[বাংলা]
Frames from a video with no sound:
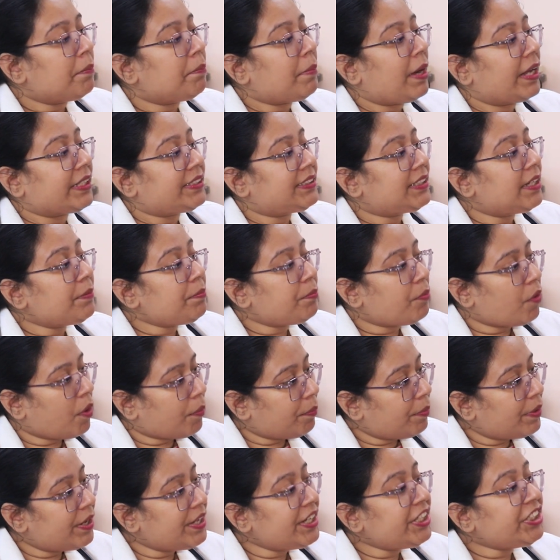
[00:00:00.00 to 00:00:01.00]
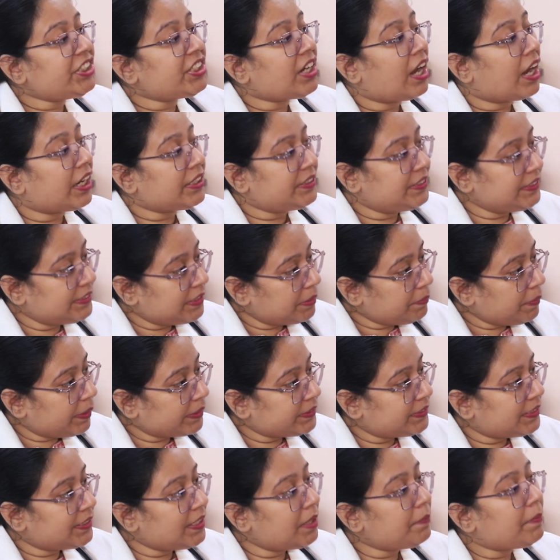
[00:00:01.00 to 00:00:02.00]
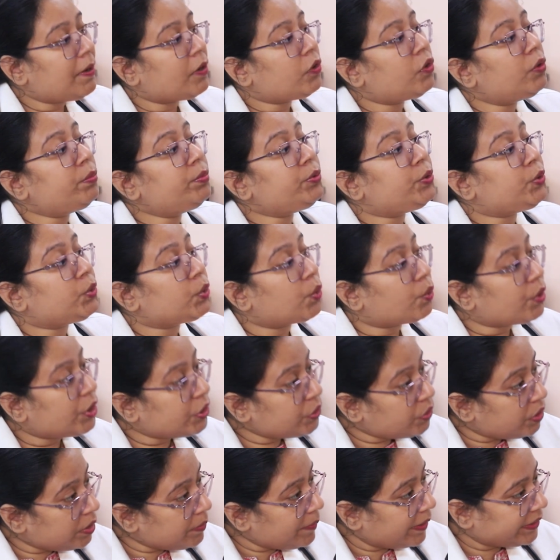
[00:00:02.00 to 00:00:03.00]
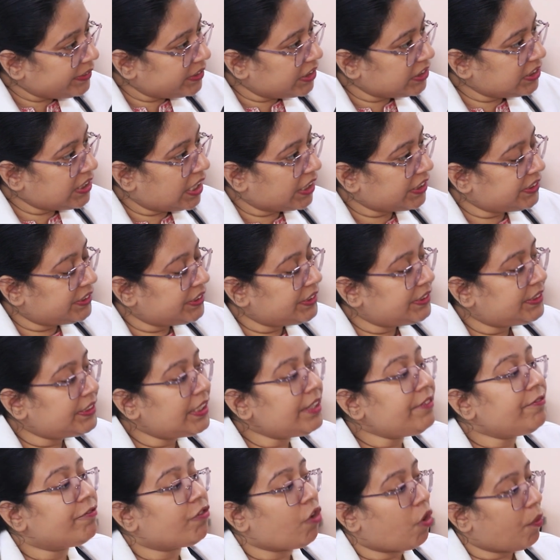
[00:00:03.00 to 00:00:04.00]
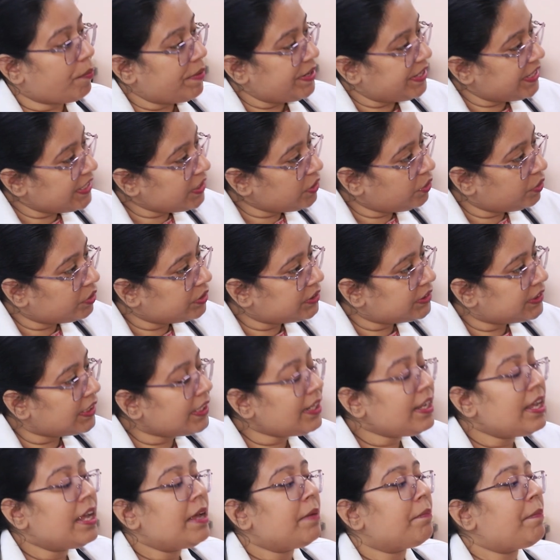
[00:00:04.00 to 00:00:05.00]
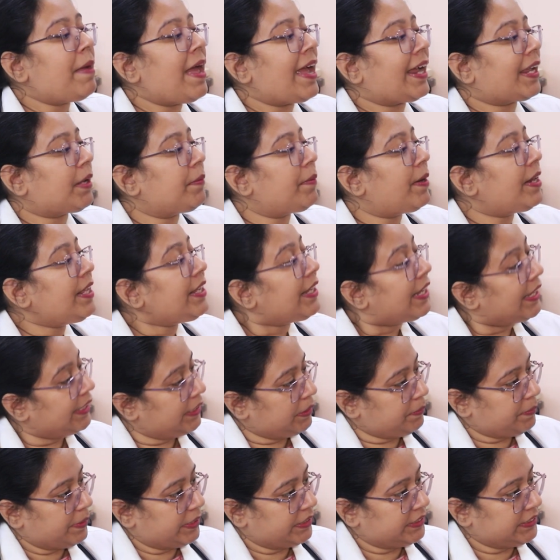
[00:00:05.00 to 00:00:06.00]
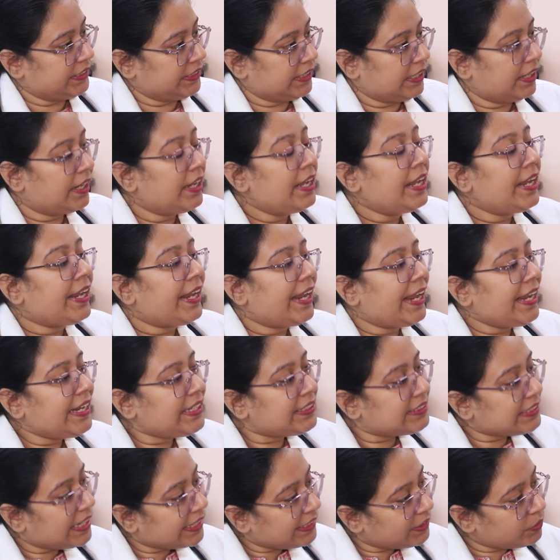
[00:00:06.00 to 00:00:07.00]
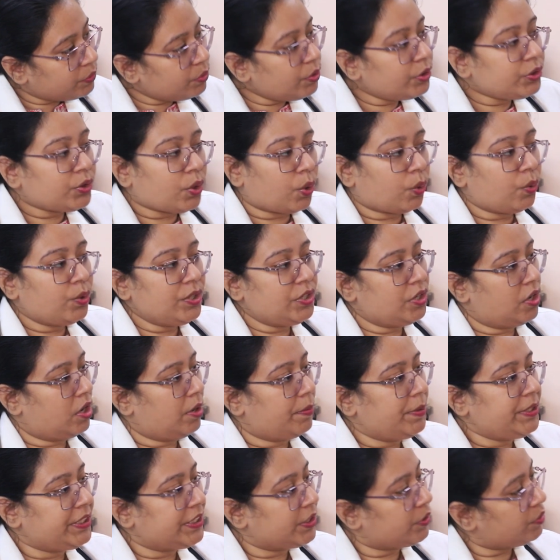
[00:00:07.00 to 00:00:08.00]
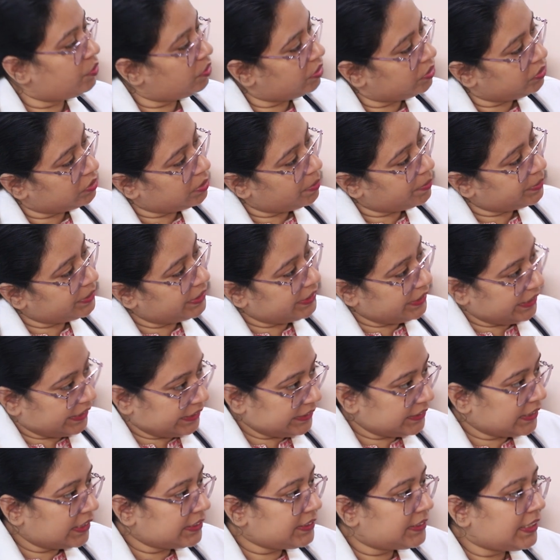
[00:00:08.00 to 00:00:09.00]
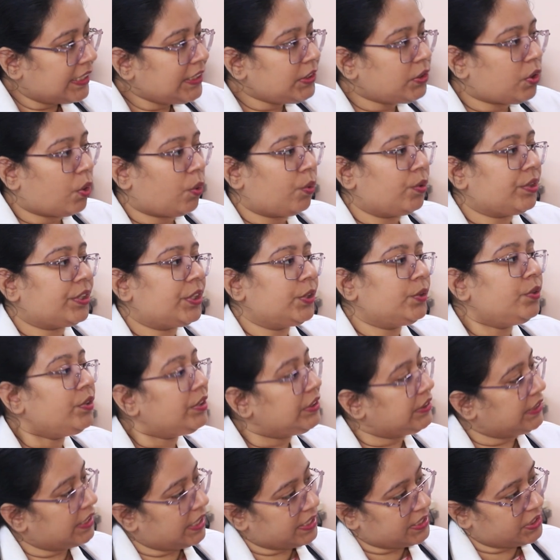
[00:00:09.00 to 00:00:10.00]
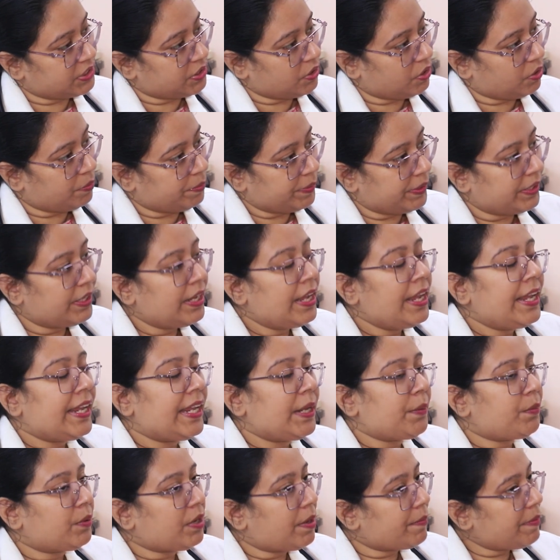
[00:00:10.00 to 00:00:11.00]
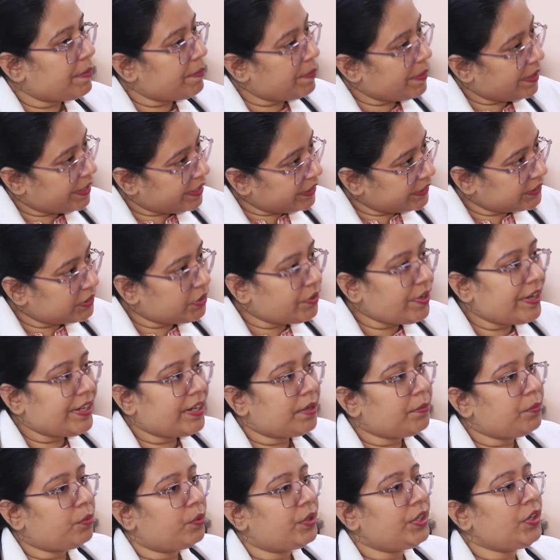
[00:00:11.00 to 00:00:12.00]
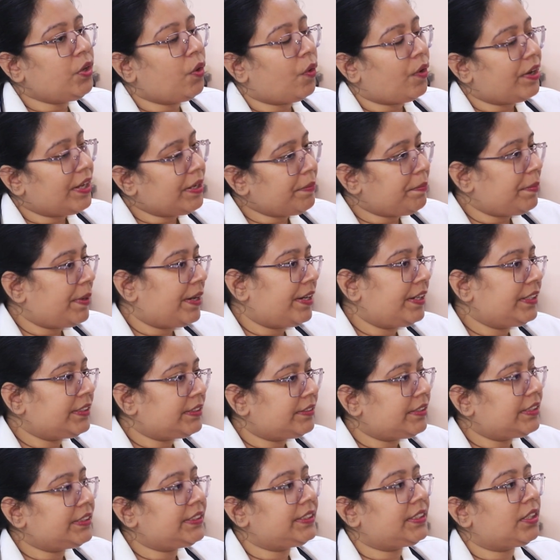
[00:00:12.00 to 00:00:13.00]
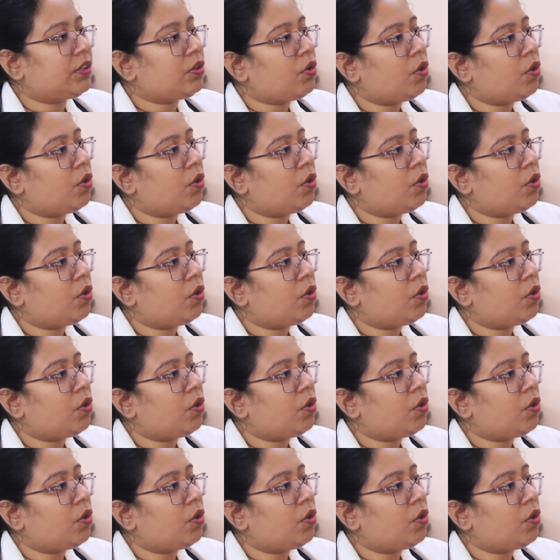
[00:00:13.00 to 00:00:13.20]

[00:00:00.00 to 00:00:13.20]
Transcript: বাচ্চা প্রপারলি শ্বাস নিতে পারছে না বা খুব জোরে জোরে বাচ্চা শ্বাস নিচ্ছে ভমিটিং হচ্ছে বা একেবারেই খেতে পারছে না এই সাইনগুলো যখনই হবে সেগুলো কিন্তু আমাদের ডেঞ্জার সাইন তখন কিন্তু নিয়ে আসতে হবে এবং আমি প্যারেন্টসদের এটা বলি অনেক প্যারেন্টসরা যেটা